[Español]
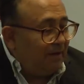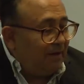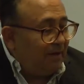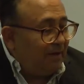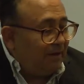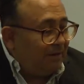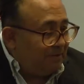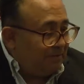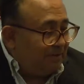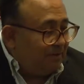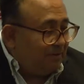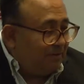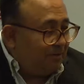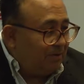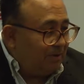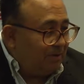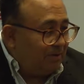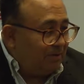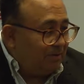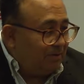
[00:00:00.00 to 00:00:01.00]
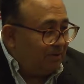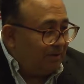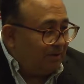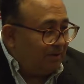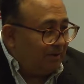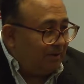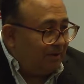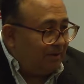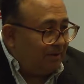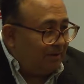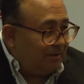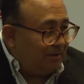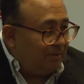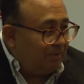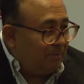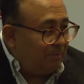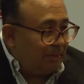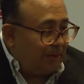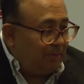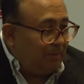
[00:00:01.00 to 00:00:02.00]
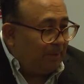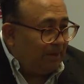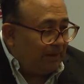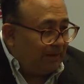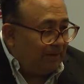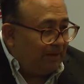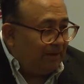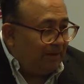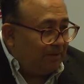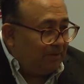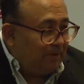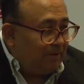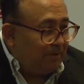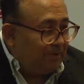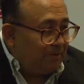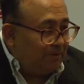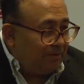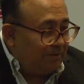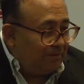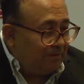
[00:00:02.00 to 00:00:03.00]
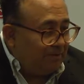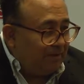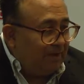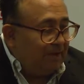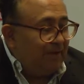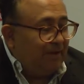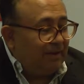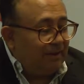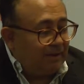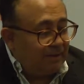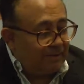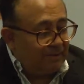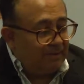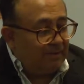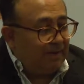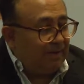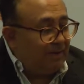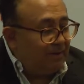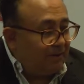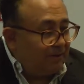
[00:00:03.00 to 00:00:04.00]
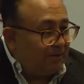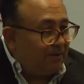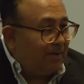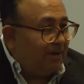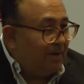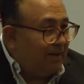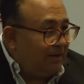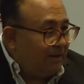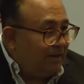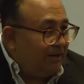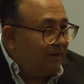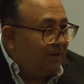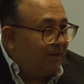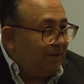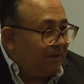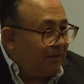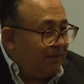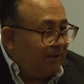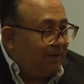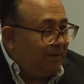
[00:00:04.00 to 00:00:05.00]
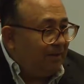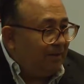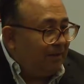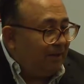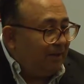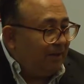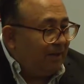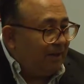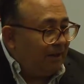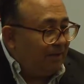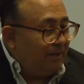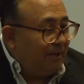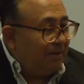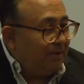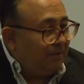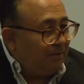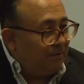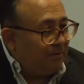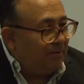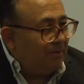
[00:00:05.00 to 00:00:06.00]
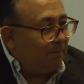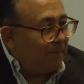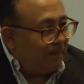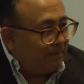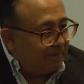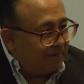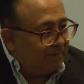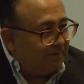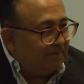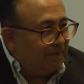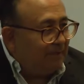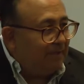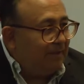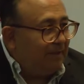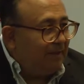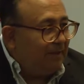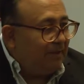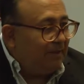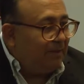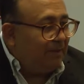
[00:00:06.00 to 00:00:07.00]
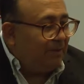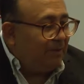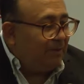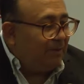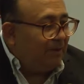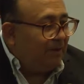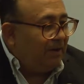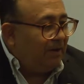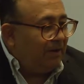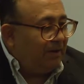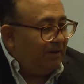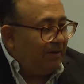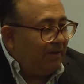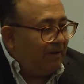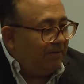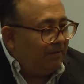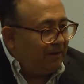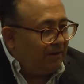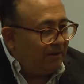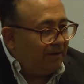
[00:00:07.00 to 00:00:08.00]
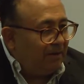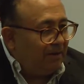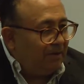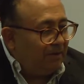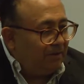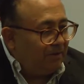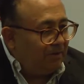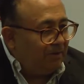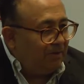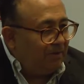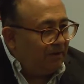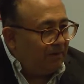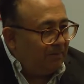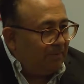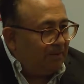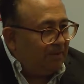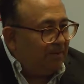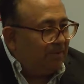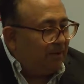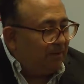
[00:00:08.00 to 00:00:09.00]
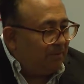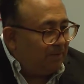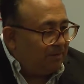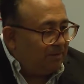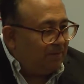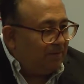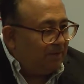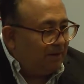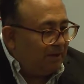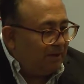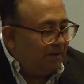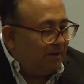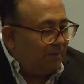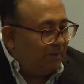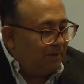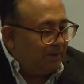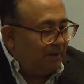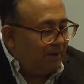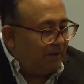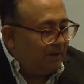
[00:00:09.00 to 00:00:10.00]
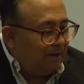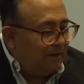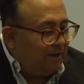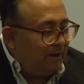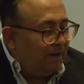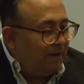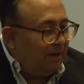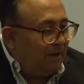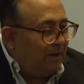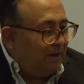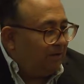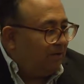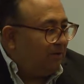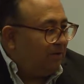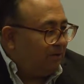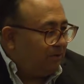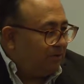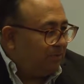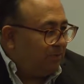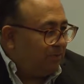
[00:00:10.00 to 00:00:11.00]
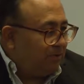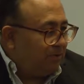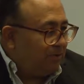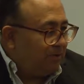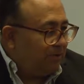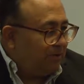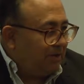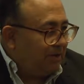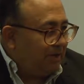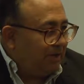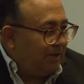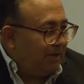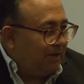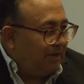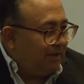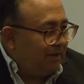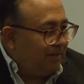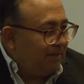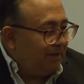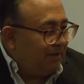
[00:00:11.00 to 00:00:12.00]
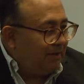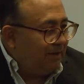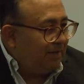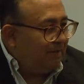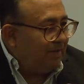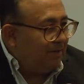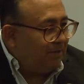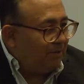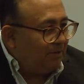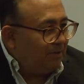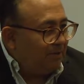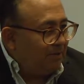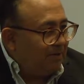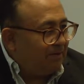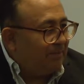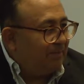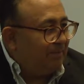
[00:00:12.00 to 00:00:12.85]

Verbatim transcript: exitoso en la industria, tiene que tener un pipeline de innovaciones que se vayan dando cada año, que tengan, que vayan de acuerdo a un plan estratégico, que vayan de acuerdo finalmente una visión de la compañía en cuanto a los productos que quieren lanzar y desarrollar.